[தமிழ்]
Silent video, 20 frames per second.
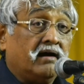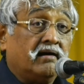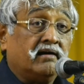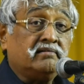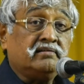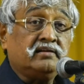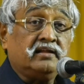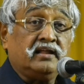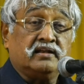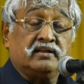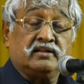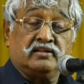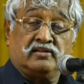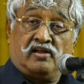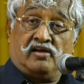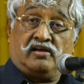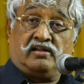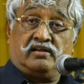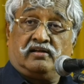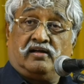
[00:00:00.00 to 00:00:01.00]
ஆண் என்று
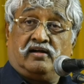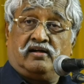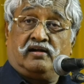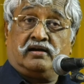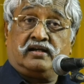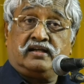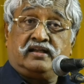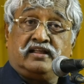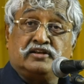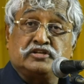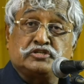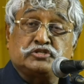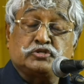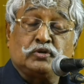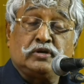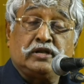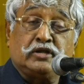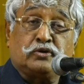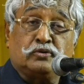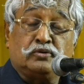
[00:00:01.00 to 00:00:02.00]
நான் ஆண் என்று
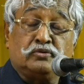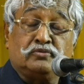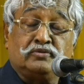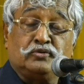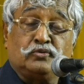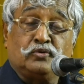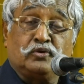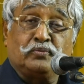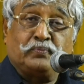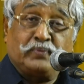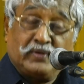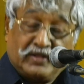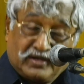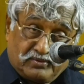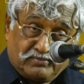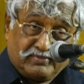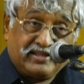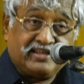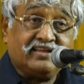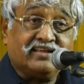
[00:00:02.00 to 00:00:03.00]
சொல்லிக் கொள்வது ஒரு
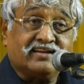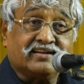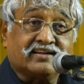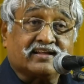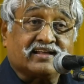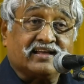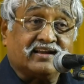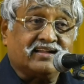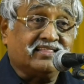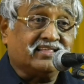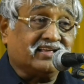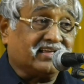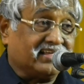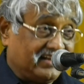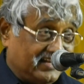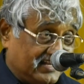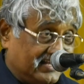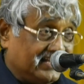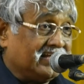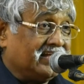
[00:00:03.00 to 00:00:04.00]
பெருமை என்று கருதுகிற